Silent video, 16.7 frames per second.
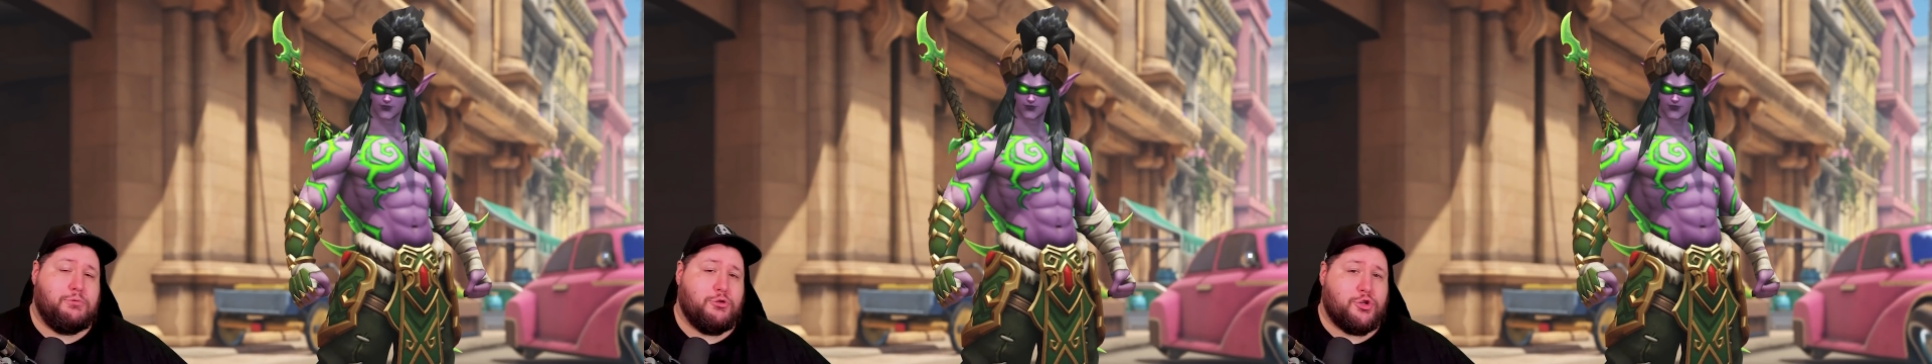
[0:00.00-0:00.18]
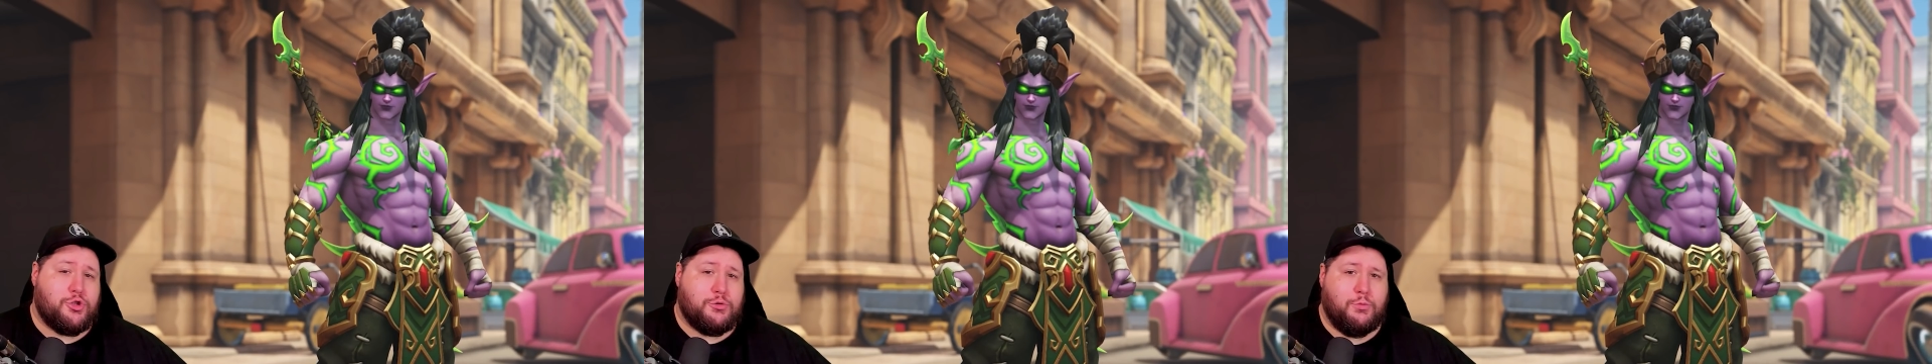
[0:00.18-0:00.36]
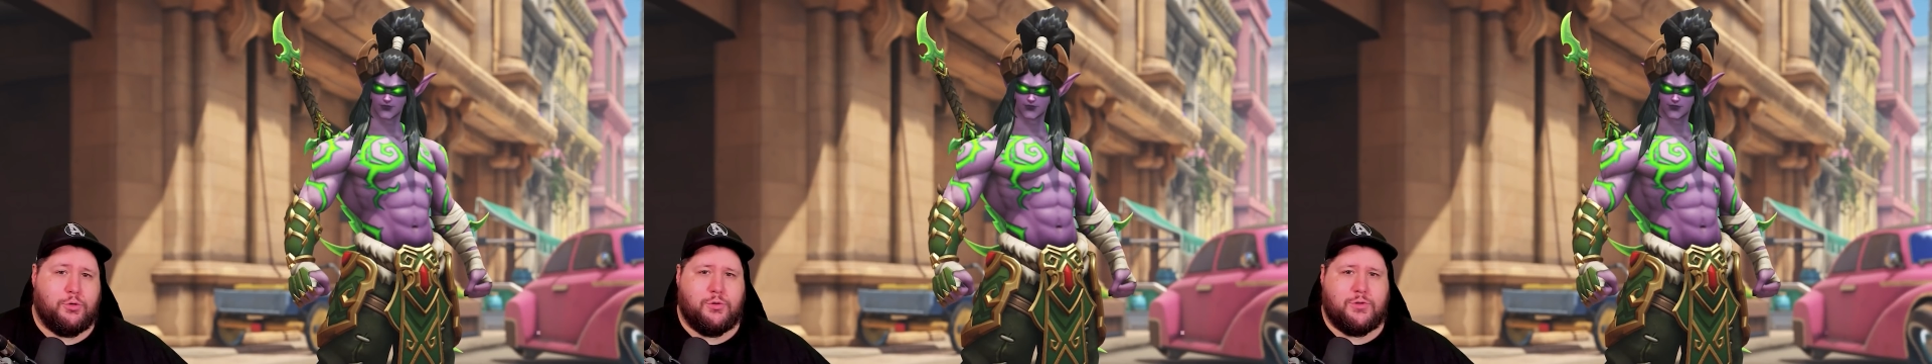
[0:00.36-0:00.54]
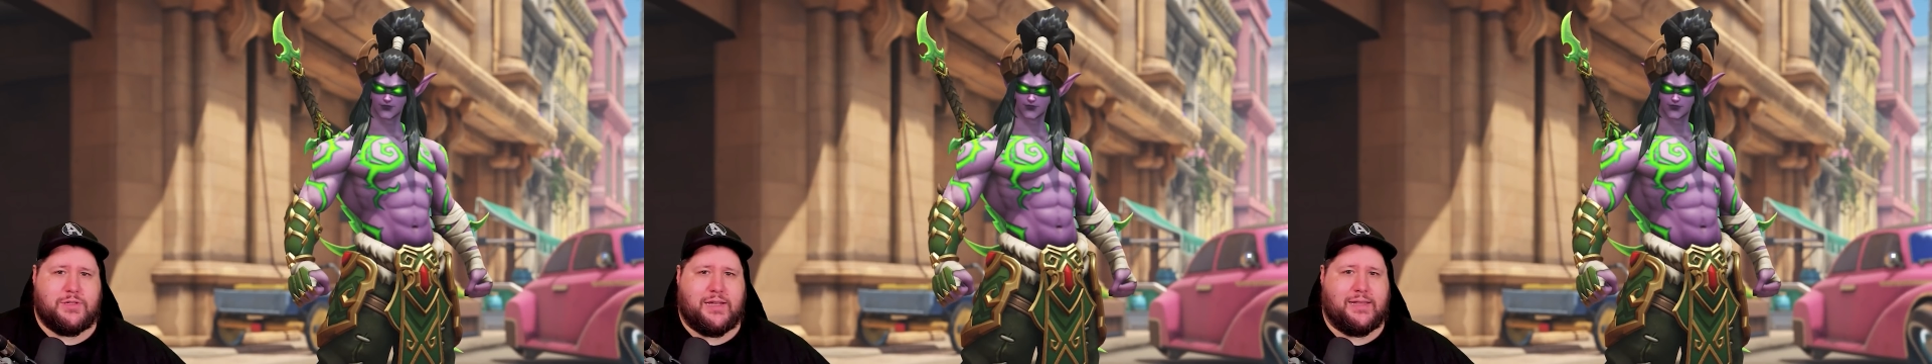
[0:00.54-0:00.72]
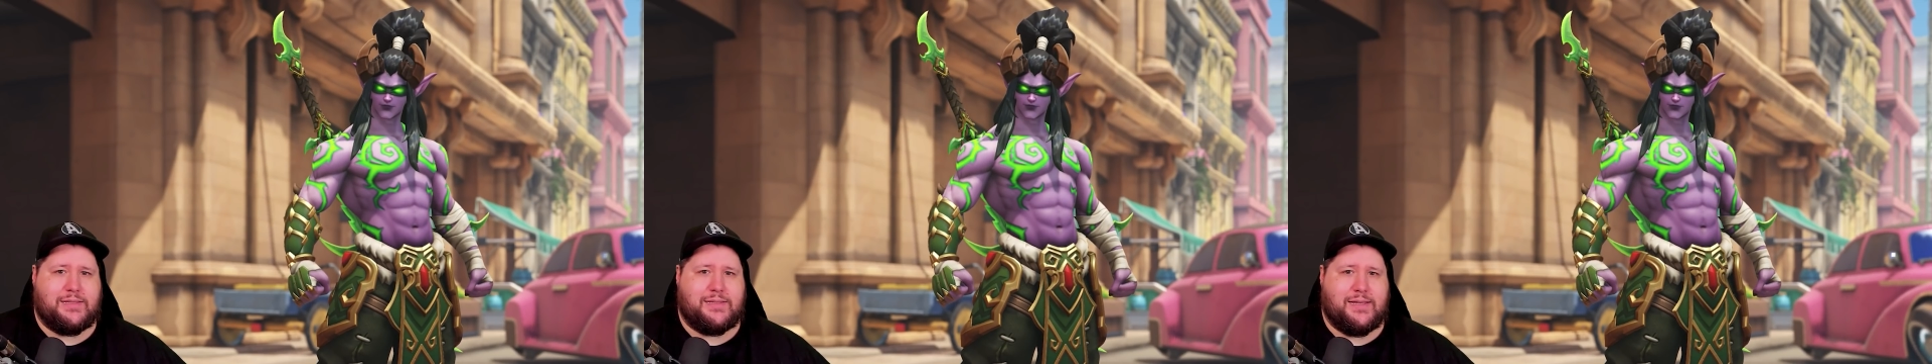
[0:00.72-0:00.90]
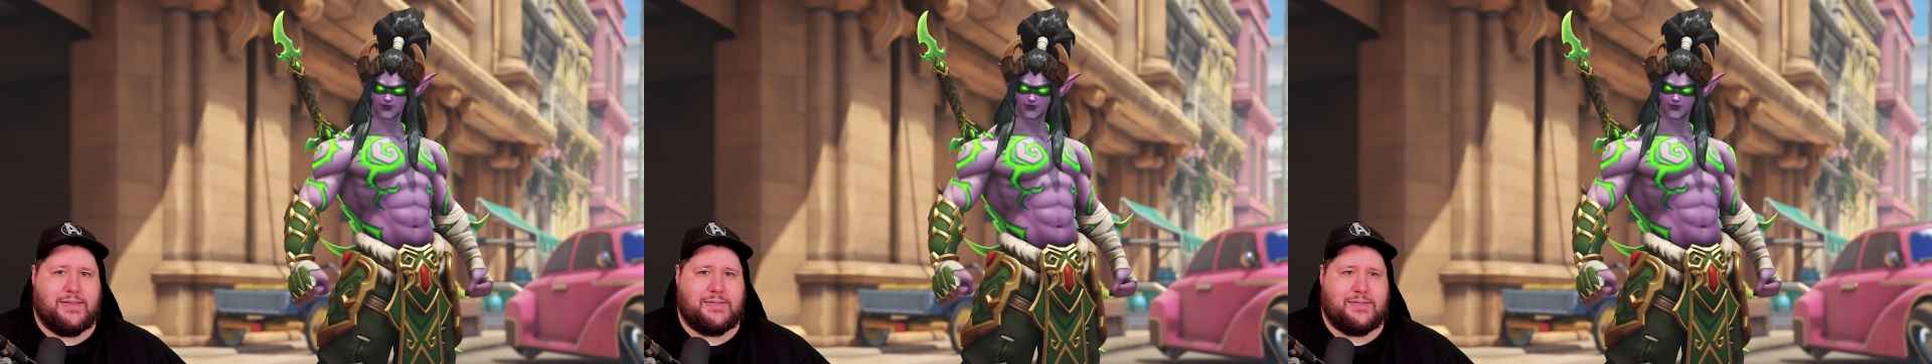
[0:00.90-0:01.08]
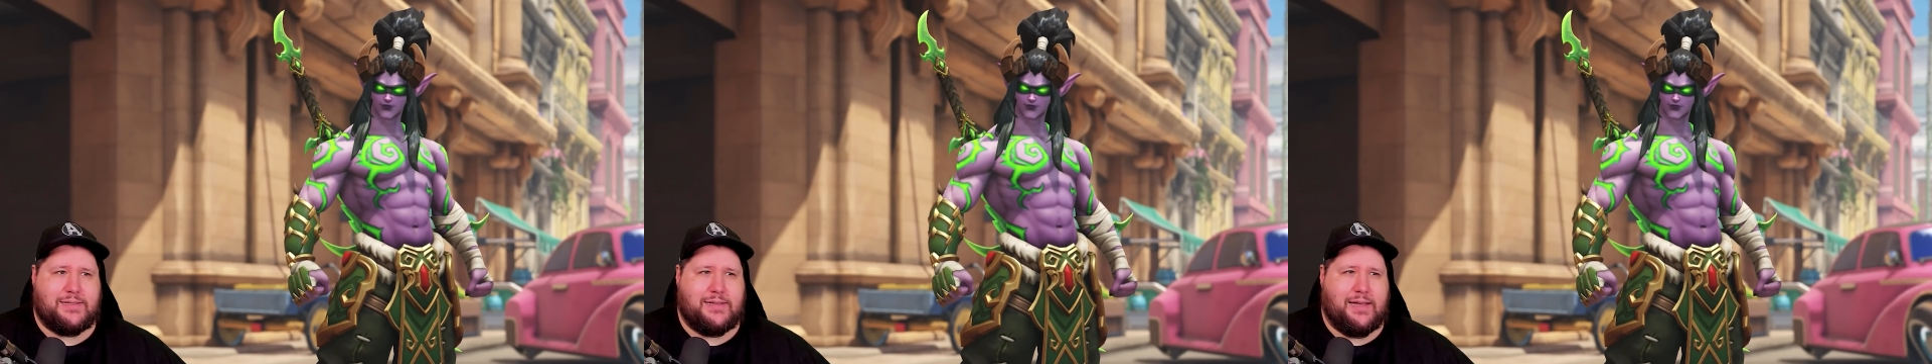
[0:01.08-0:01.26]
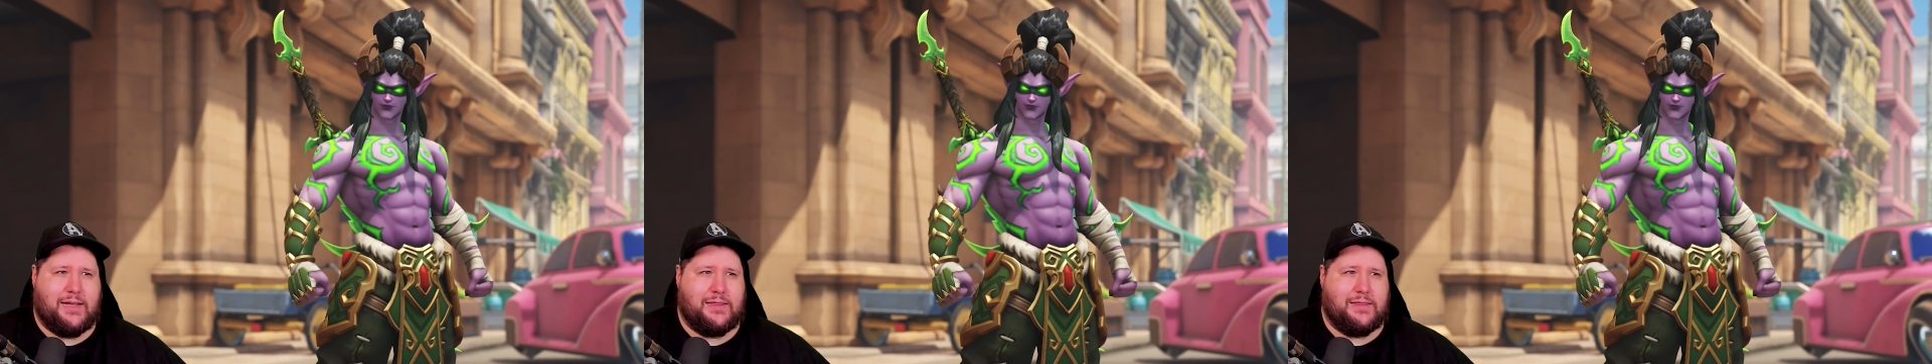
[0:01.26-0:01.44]
Push-Modus
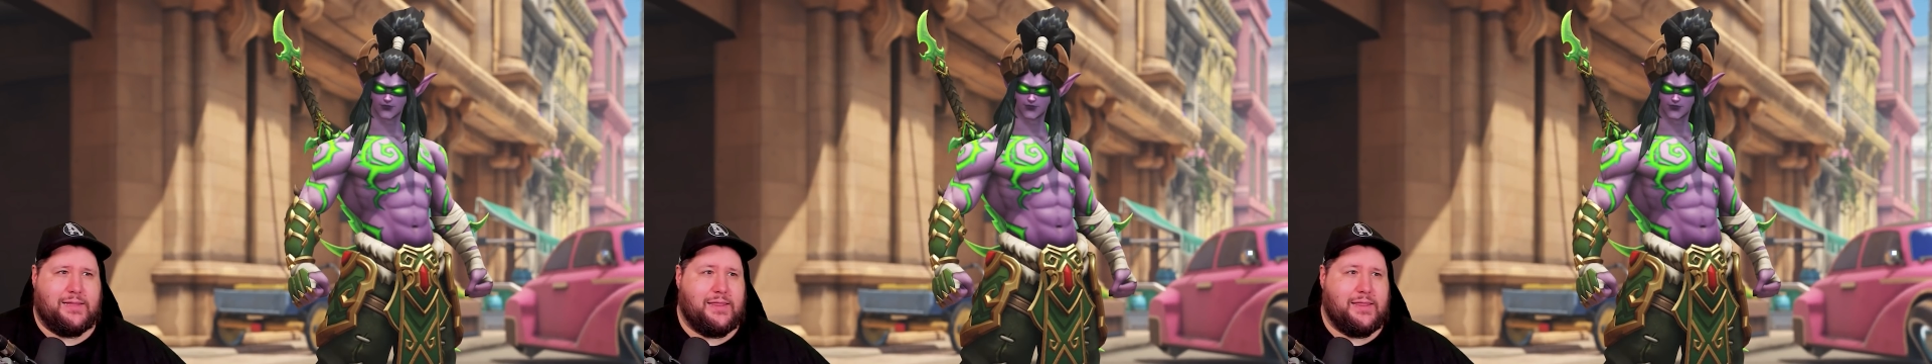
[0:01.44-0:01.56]
antesten kann.